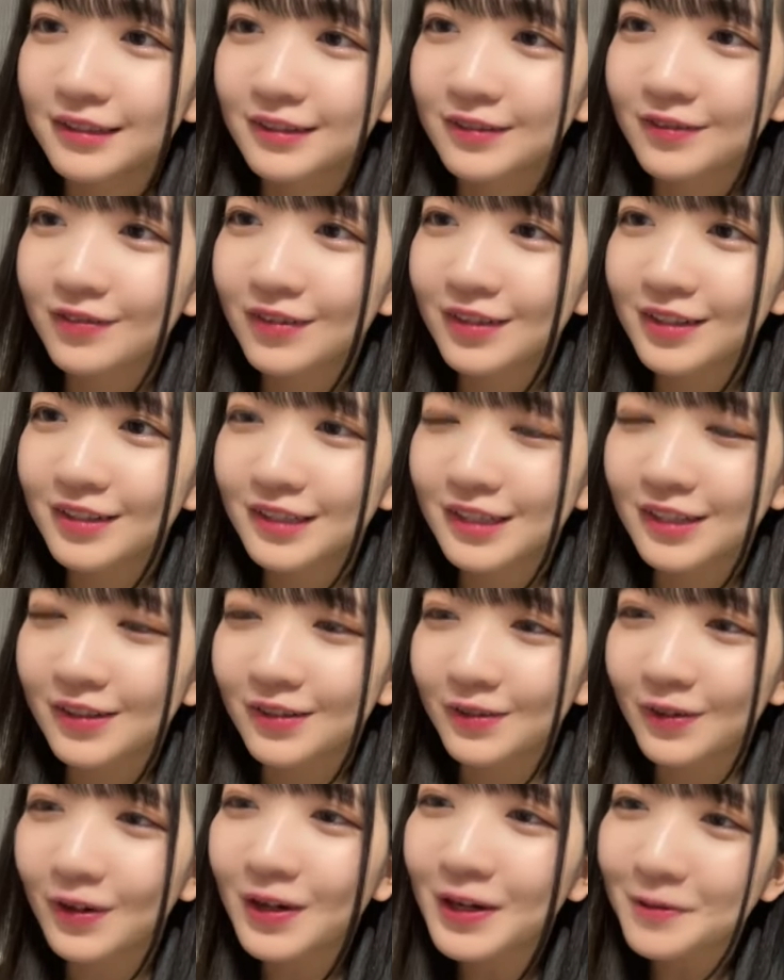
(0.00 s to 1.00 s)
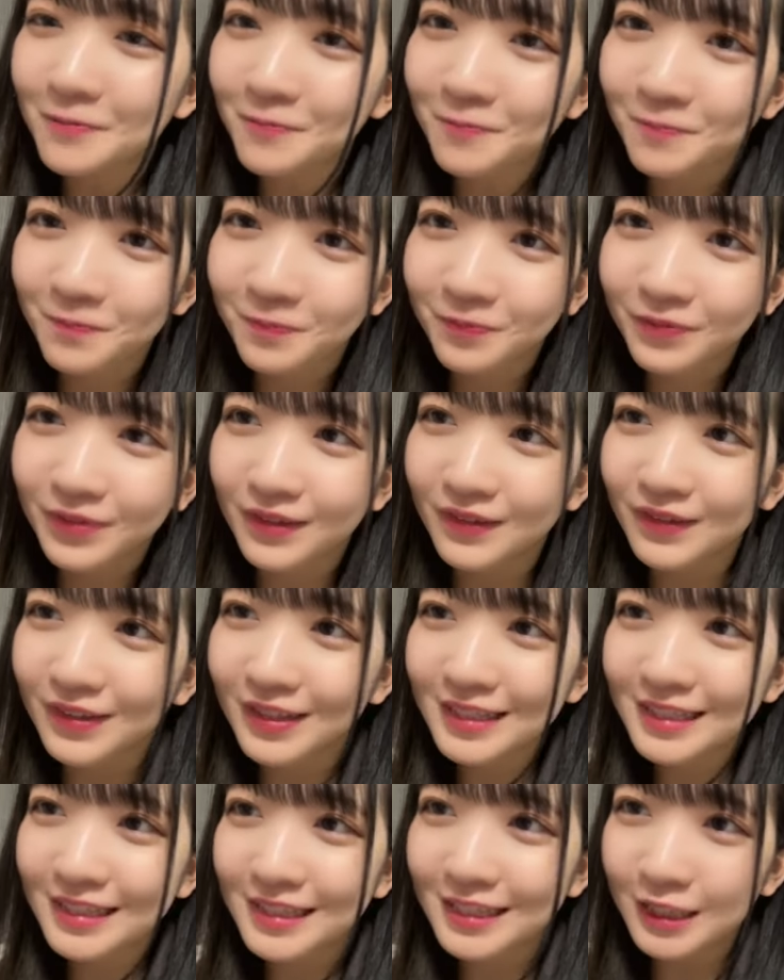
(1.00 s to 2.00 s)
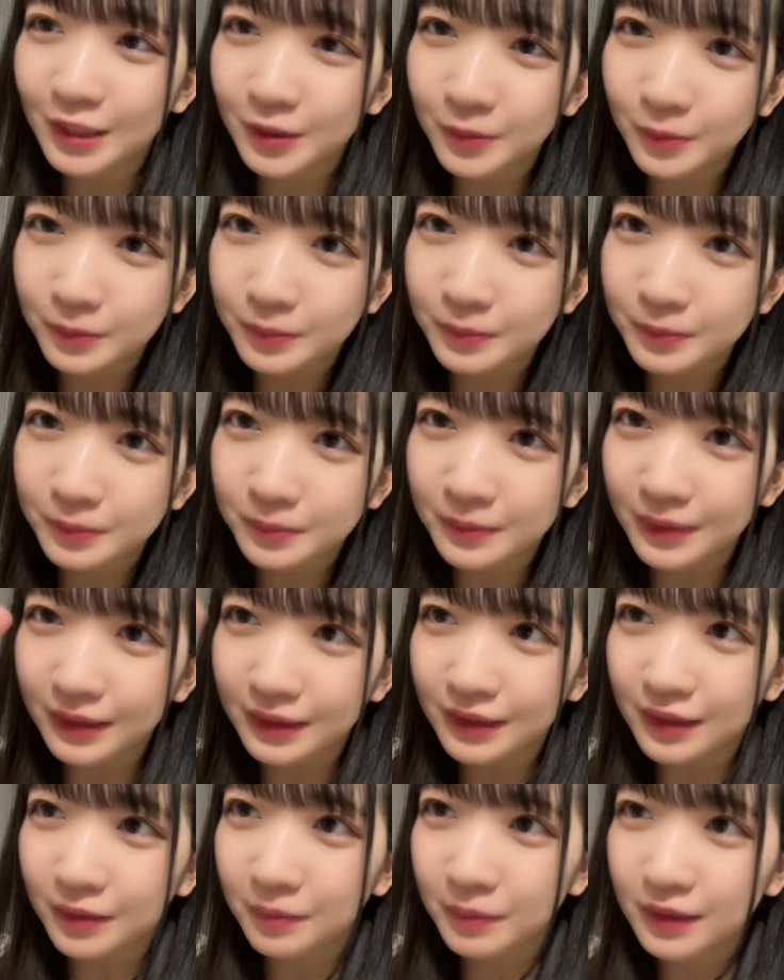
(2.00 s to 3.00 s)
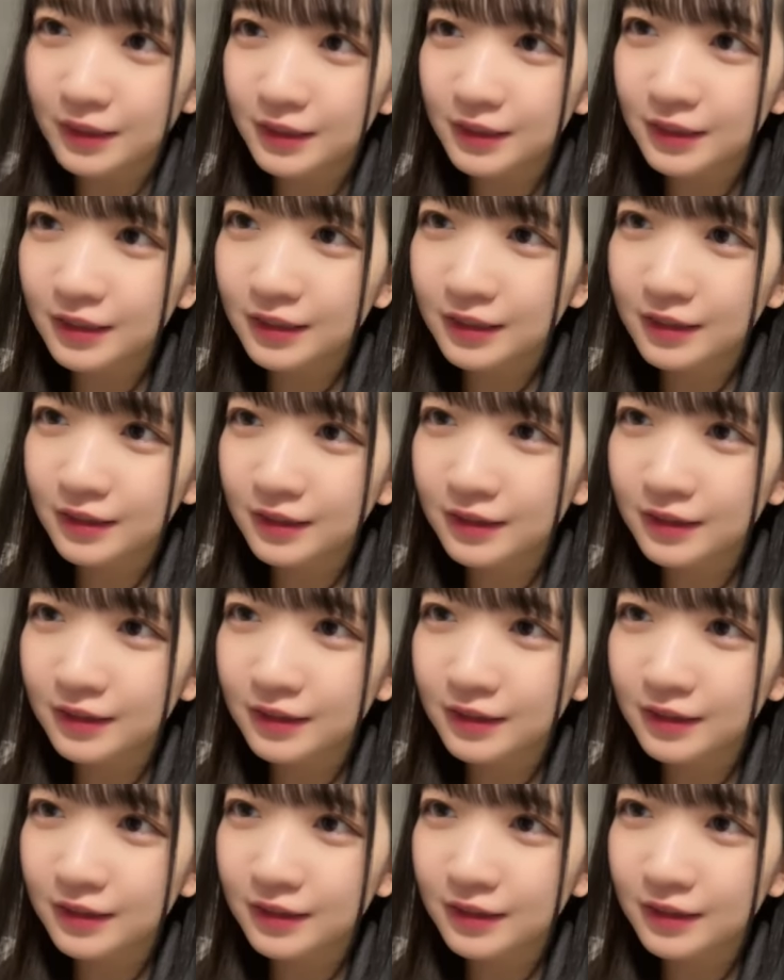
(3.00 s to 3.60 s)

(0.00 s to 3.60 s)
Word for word: ここ8級あるあ嬉しい待ってます